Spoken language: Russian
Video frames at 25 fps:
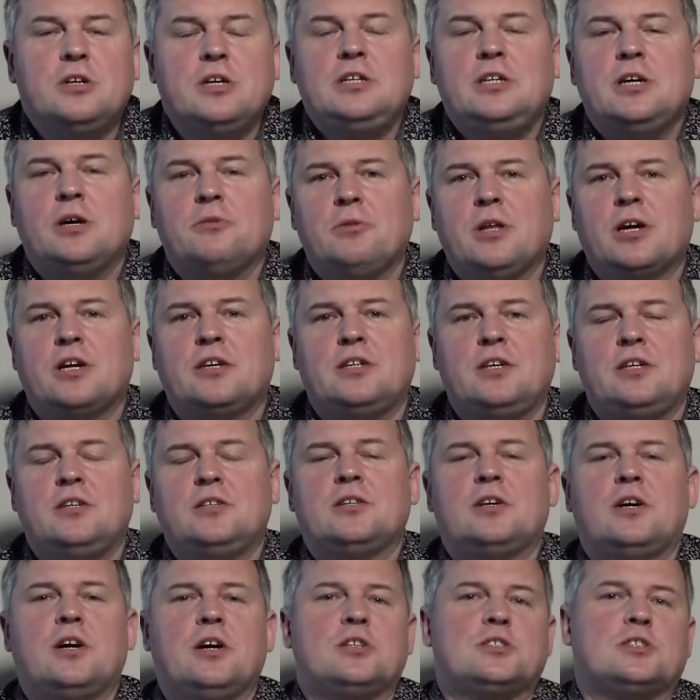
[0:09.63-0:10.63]
Я
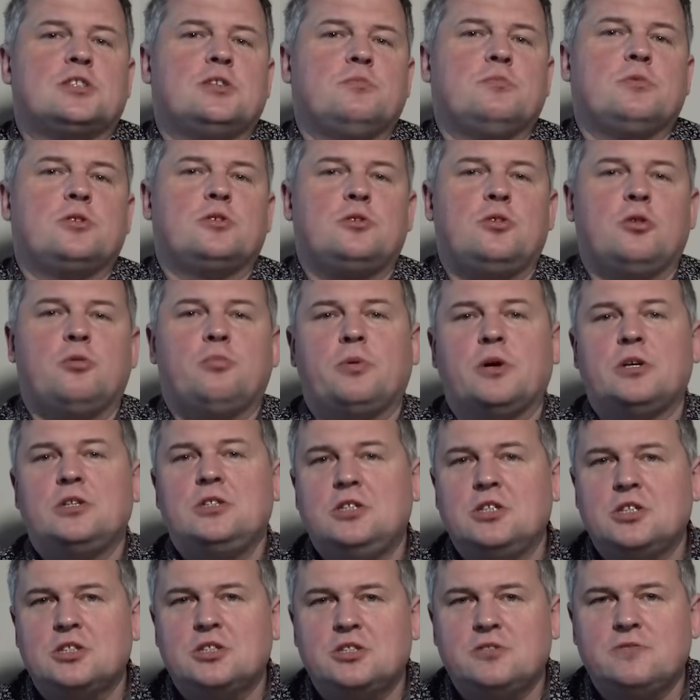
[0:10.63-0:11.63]
благодарен каждому, кто
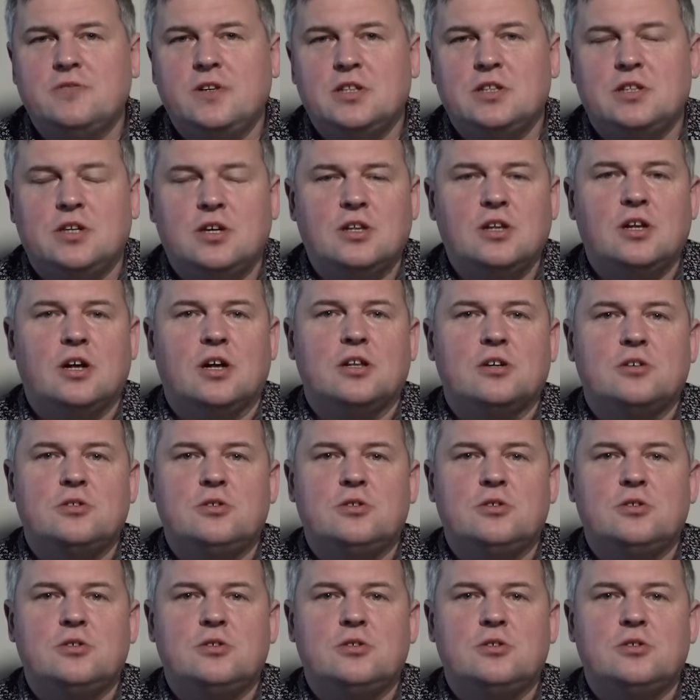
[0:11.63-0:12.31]
поддерживает канал,